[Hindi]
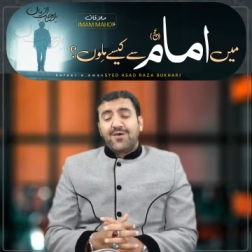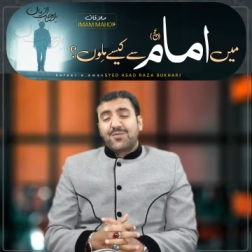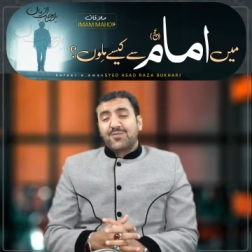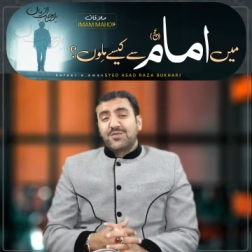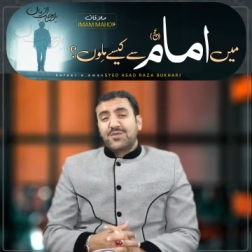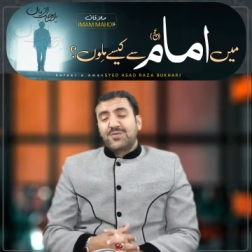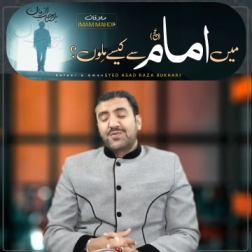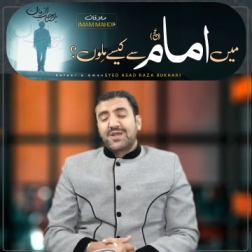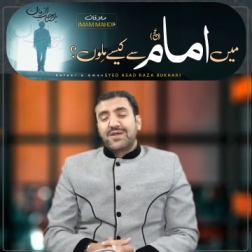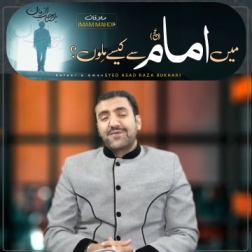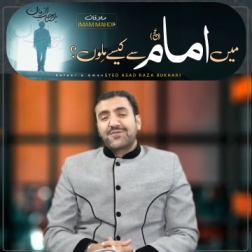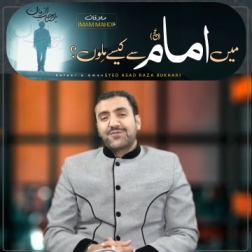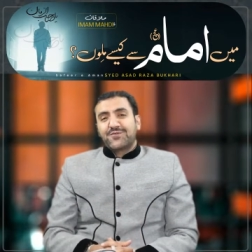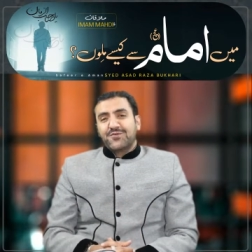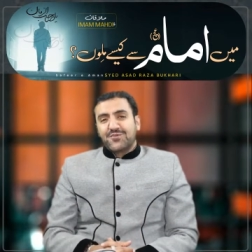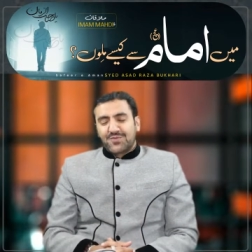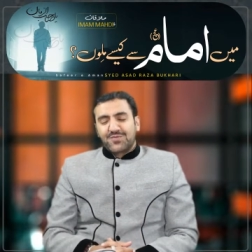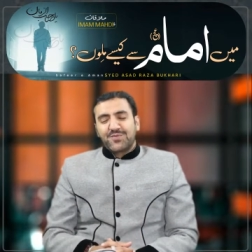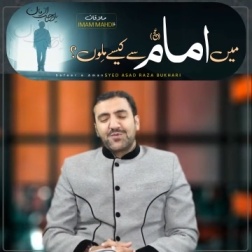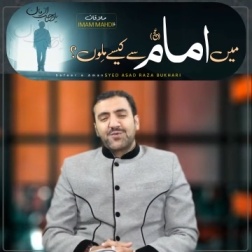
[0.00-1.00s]
और मुझे बड़ा
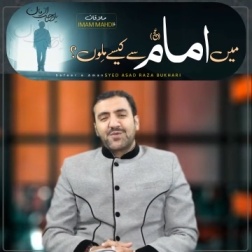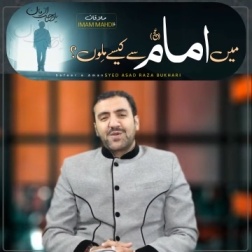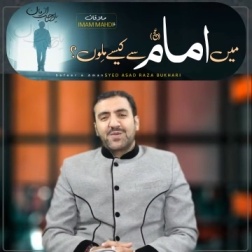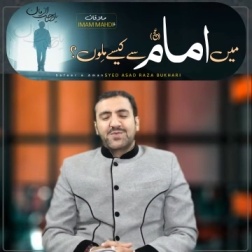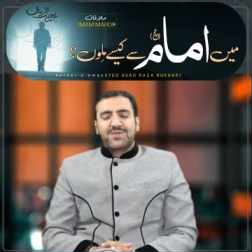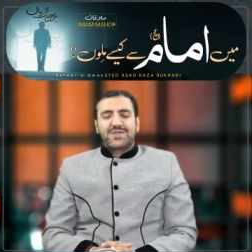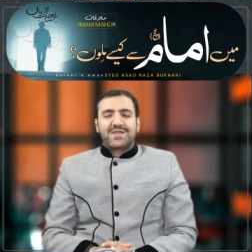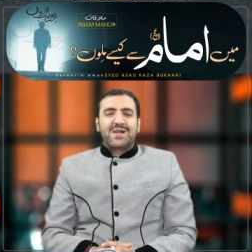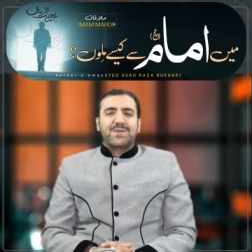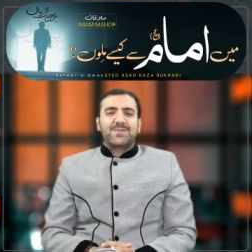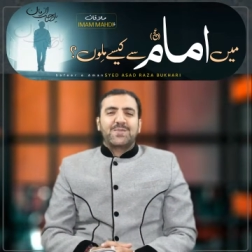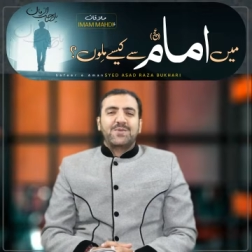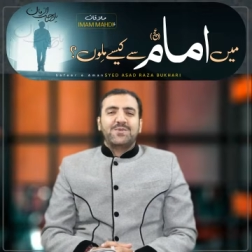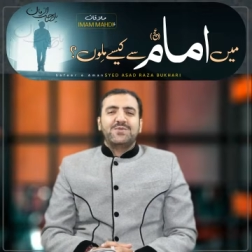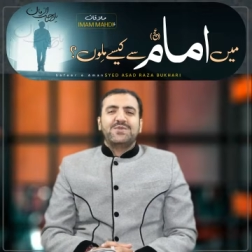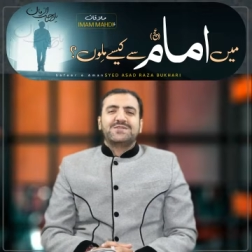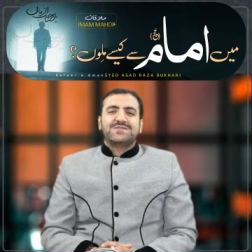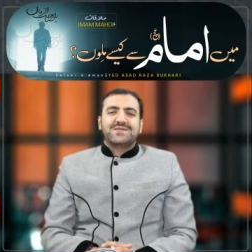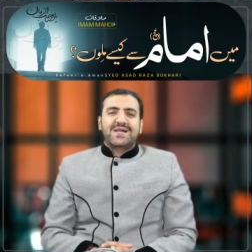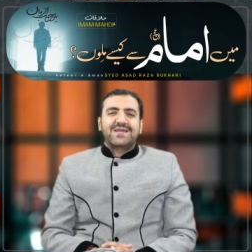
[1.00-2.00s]
अफसोस भी हुआ अपने आप पे
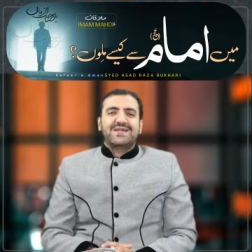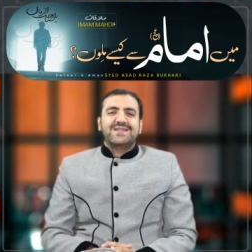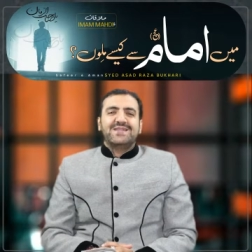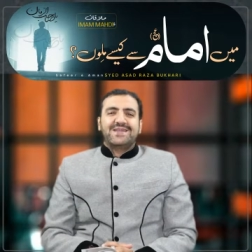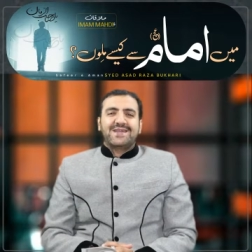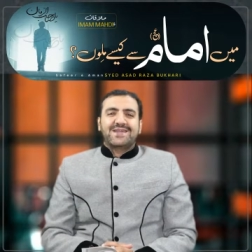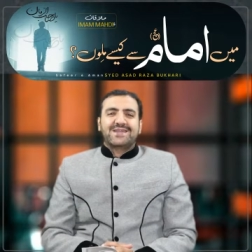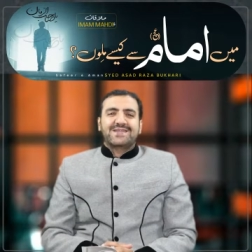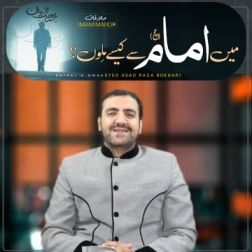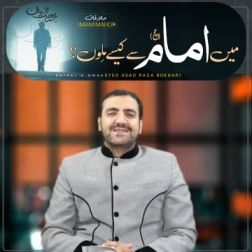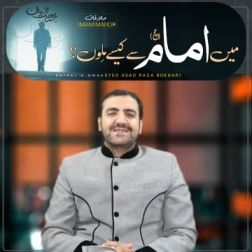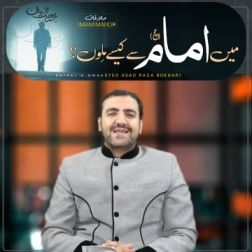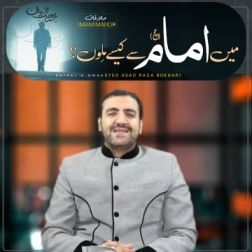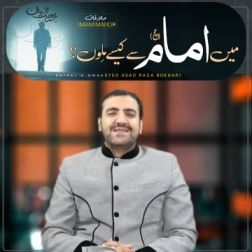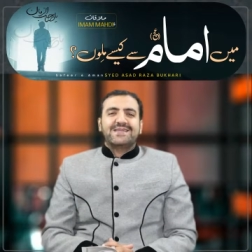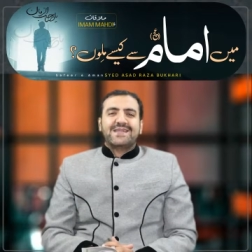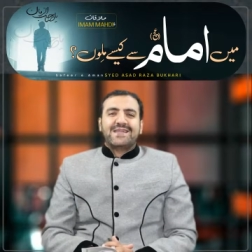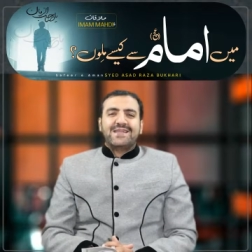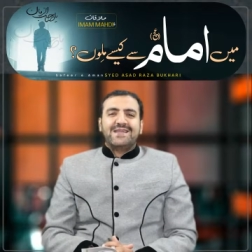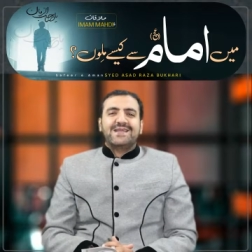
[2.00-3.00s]
मुझे शक नहीं करना
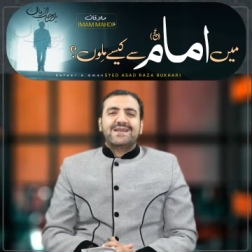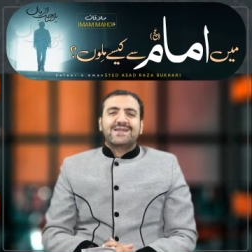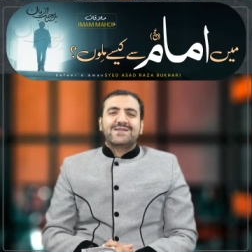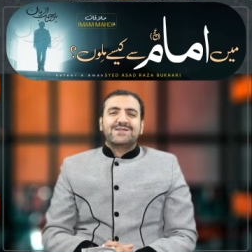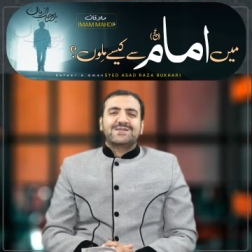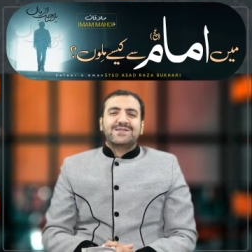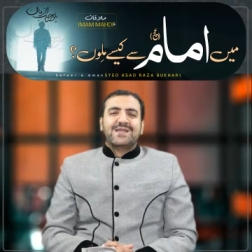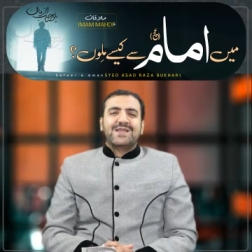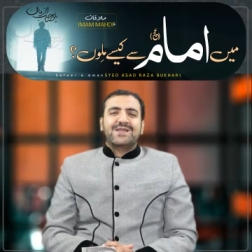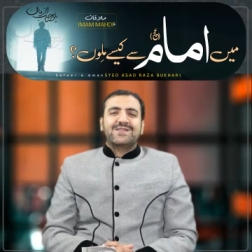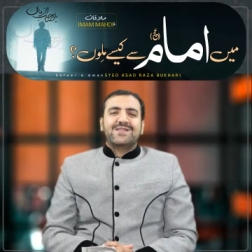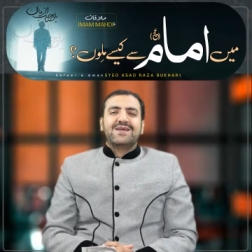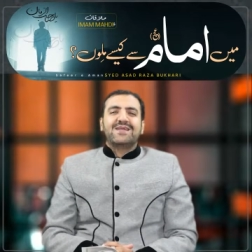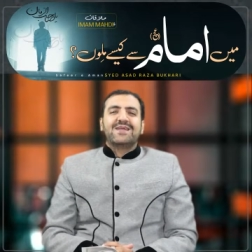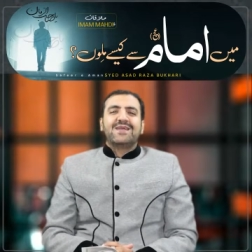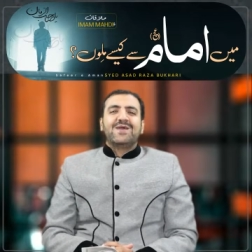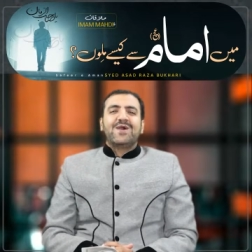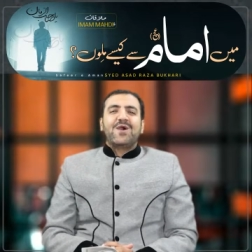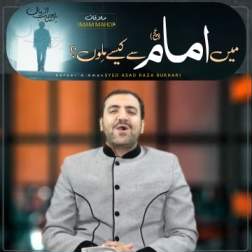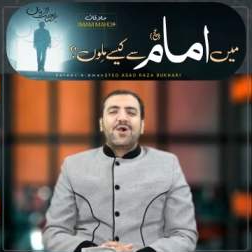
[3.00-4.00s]
चाहिए यकीन करना चाहिए था
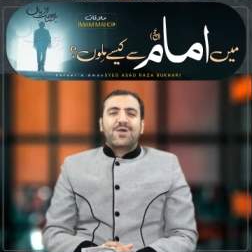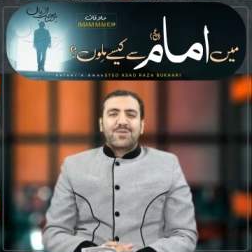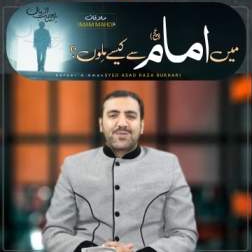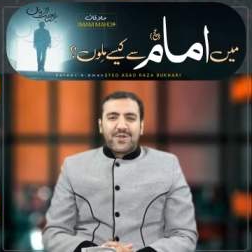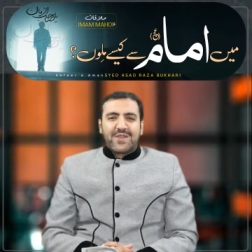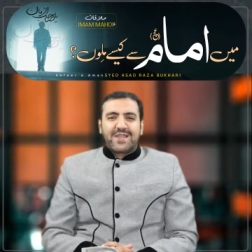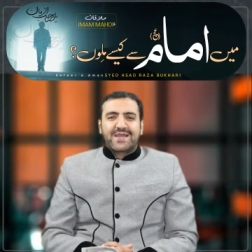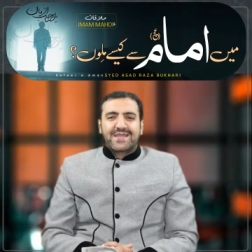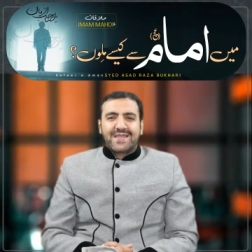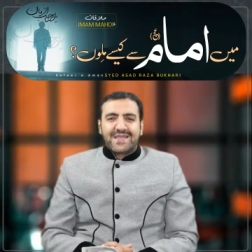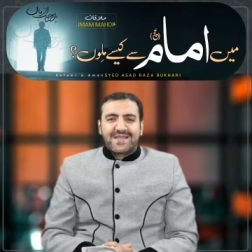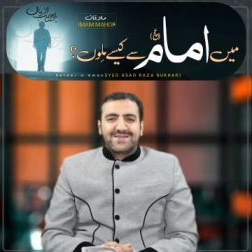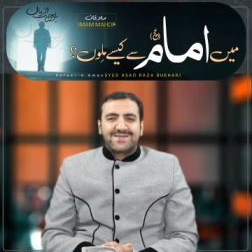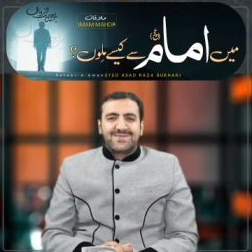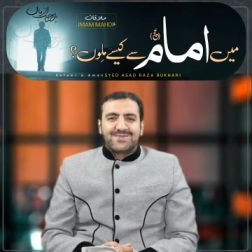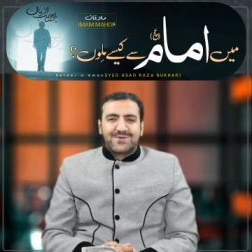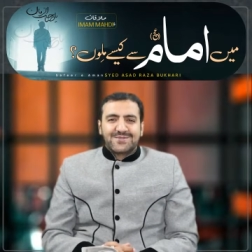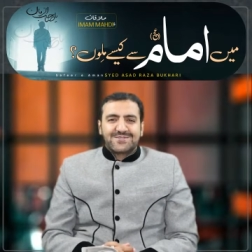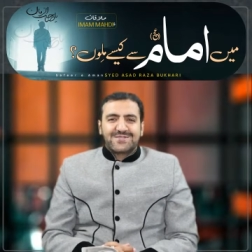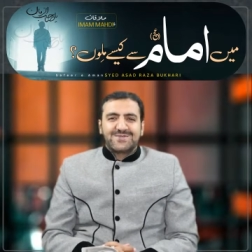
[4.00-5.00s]
और मौला की
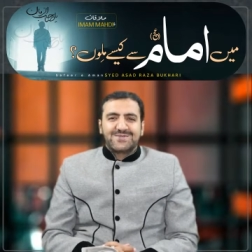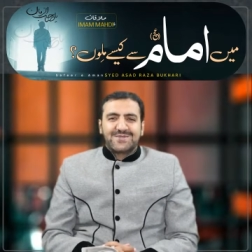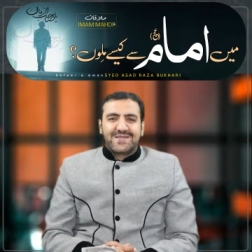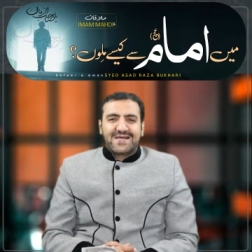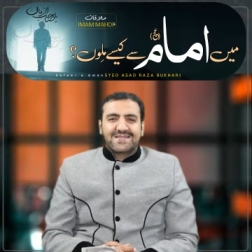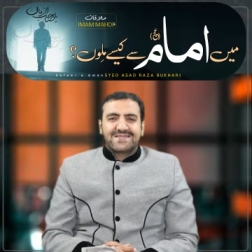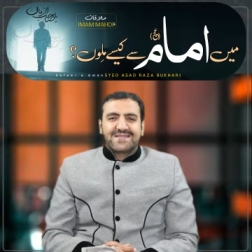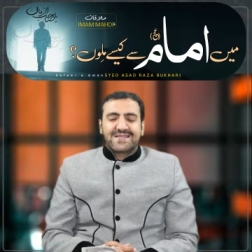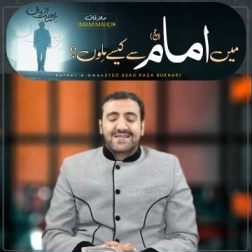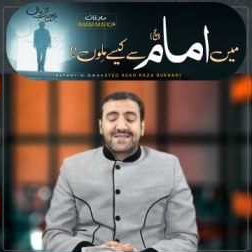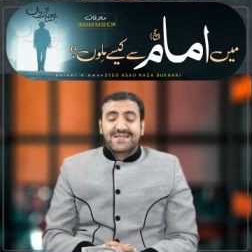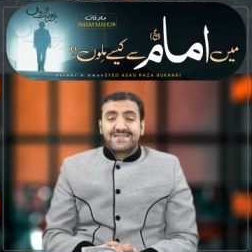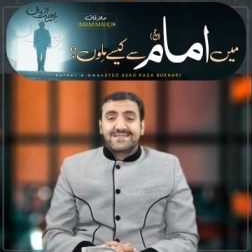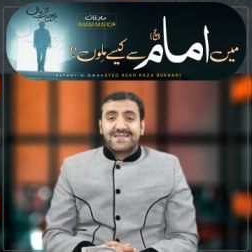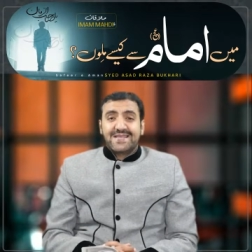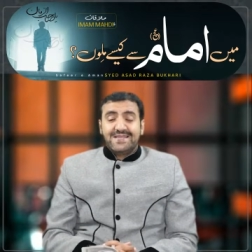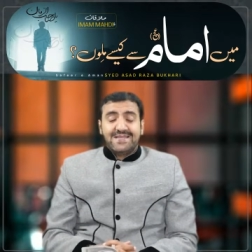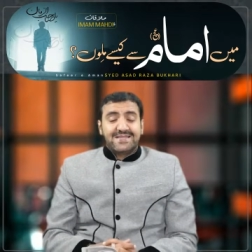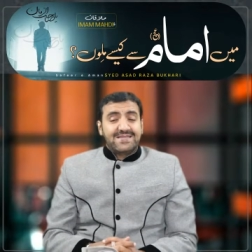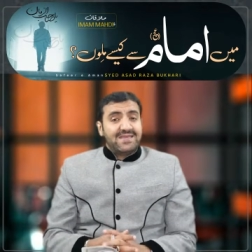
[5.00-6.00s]
कदम बोसी भी हासिल करनी
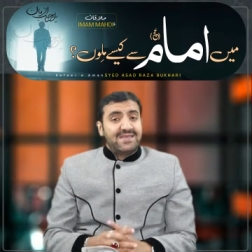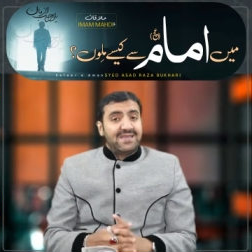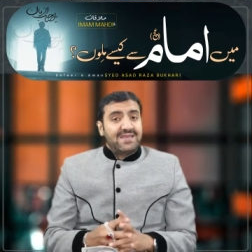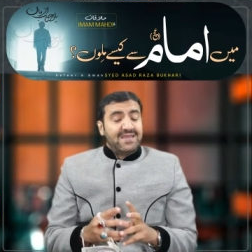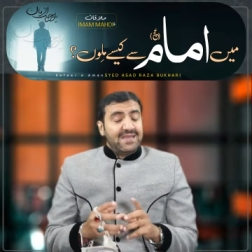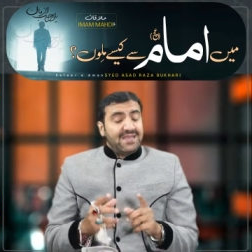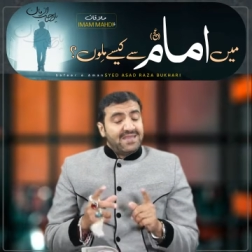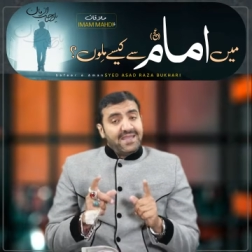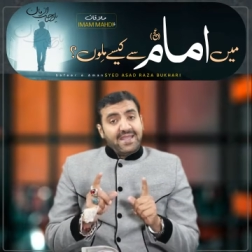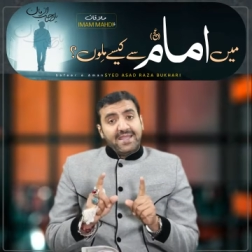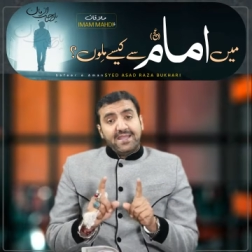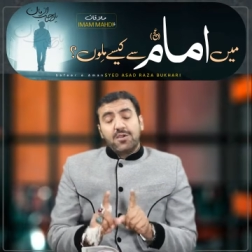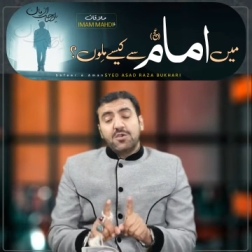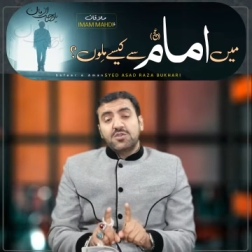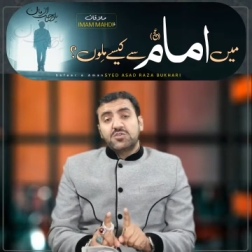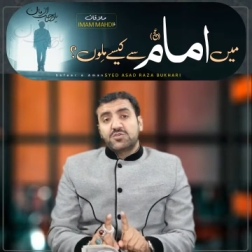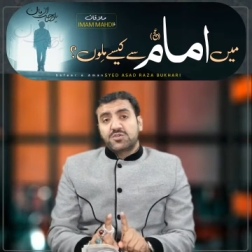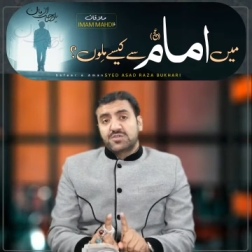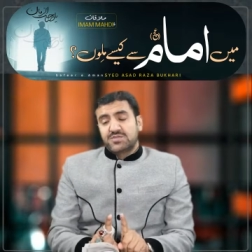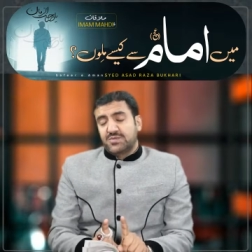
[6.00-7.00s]
चाहिए थी यहाँ एक
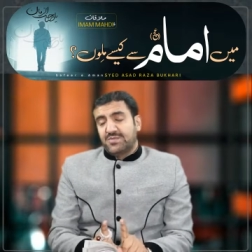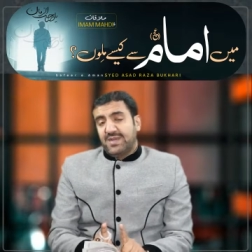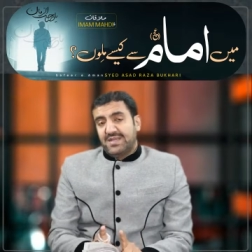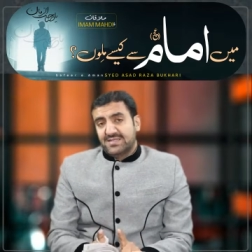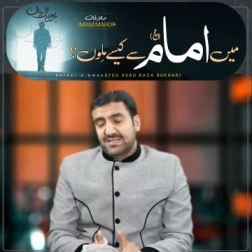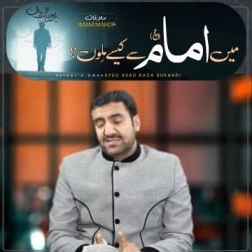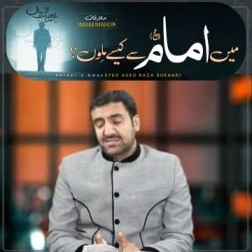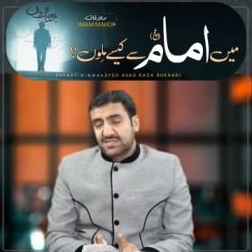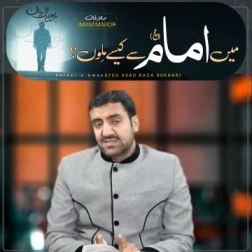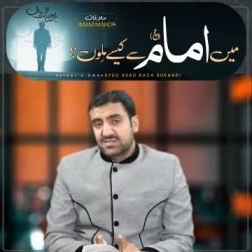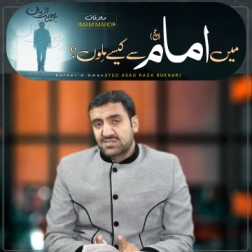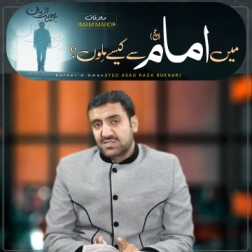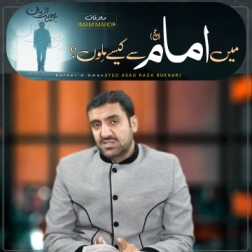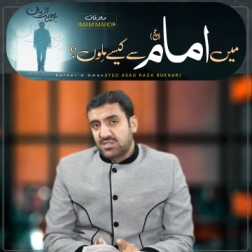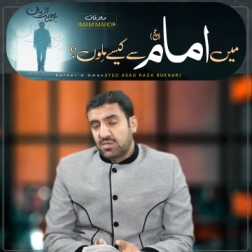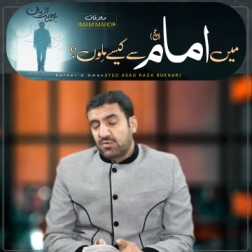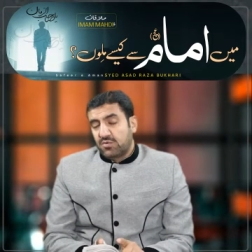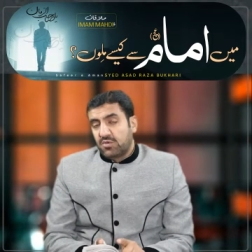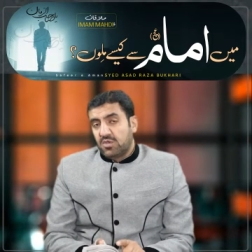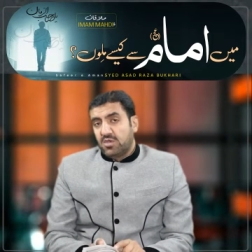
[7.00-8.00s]
और छोटी सी बात अर्ज करता
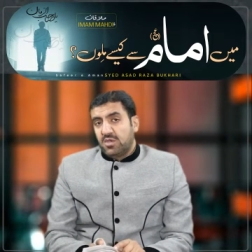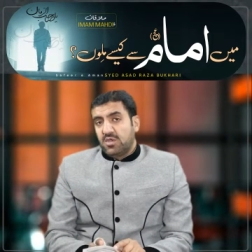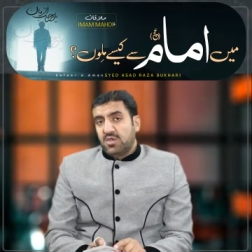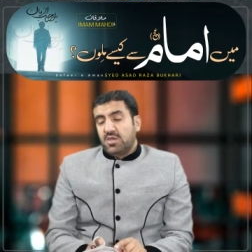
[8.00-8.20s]
जाऊँ